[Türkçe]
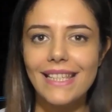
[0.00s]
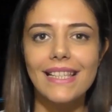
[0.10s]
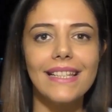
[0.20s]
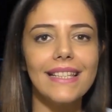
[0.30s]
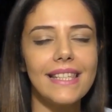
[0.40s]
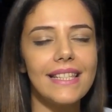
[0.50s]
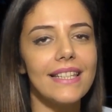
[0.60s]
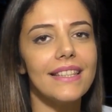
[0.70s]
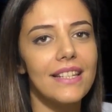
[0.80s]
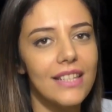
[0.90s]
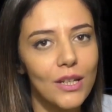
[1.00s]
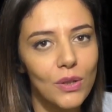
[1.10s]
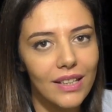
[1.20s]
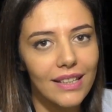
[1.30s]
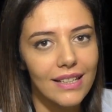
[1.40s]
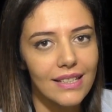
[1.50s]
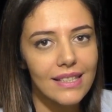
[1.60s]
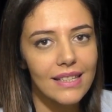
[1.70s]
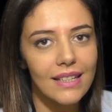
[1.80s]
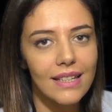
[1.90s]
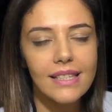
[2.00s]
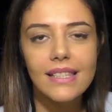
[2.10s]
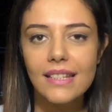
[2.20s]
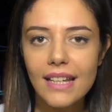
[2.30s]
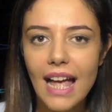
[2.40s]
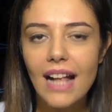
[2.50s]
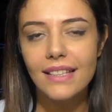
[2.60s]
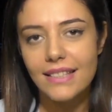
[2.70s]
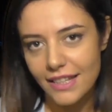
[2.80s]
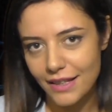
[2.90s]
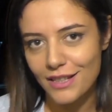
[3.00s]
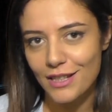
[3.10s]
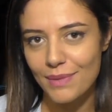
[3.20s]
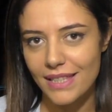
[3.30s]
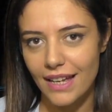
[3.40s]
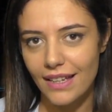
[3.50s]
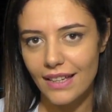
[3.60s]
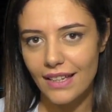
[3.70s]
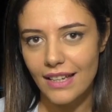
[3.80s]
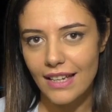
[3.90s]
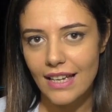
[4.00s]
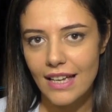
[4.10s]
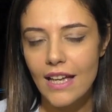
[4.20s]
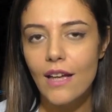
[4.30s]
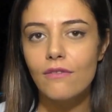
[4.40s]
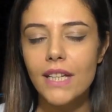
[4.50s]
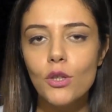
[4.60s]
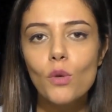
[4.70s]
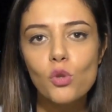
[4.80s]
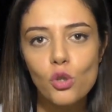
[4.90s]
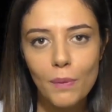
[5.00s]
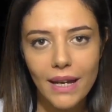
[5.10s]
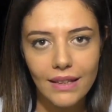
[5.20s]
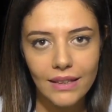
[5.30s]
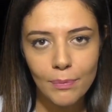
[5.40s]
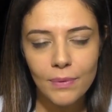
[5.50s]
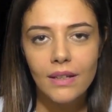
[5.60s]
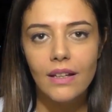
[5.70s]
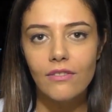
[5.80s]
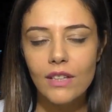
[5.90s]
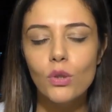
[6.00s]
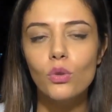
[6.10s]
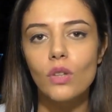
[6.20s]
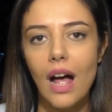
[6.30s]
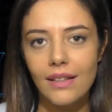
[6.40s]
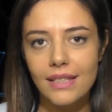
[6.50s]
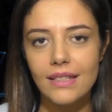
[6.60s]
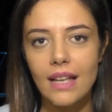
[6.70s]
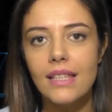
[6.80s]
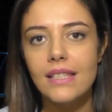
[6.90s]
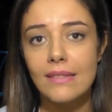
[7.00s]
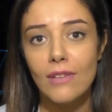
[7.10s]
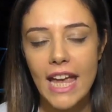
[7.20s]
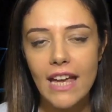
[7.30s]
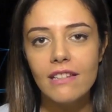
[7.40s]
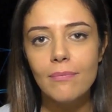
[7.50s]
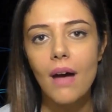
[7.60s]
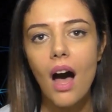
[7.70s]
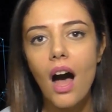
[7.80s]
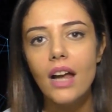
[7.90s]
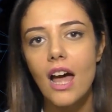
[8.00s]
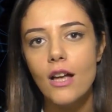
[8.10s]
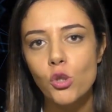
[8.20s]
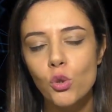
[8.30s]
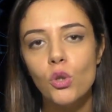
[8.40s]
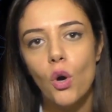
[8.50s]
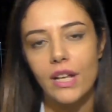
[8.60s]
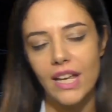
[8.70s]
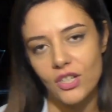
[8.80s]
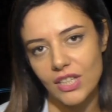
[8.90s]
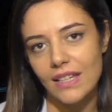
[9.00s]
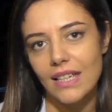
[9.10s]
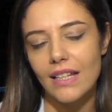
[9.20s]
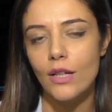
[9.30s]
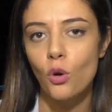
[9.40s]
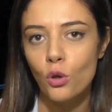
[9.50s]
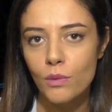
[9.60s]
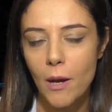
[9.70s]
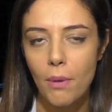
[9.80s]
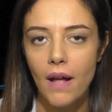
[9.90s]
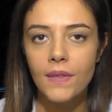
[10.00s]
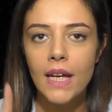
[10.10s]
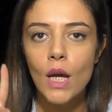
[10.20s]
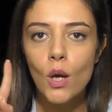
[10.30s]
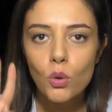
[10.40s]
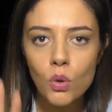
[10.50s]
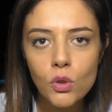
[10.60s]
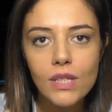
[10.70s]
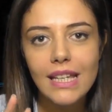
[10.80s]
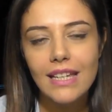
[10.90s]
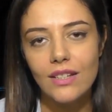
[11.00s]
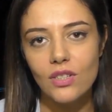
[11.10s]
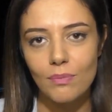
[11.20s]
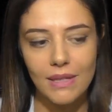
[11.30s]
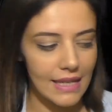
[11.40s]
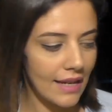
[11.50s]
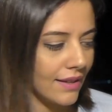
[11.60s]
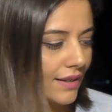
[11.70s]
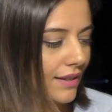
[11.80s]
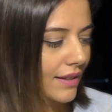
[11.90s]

izlediğiniz için teşekkür ederiz. Sıra geldi çekilişimize. Videomuzu beğenip videonun altına evrim hala sürüyor hashtag ile yorum yapan 3 seyircimize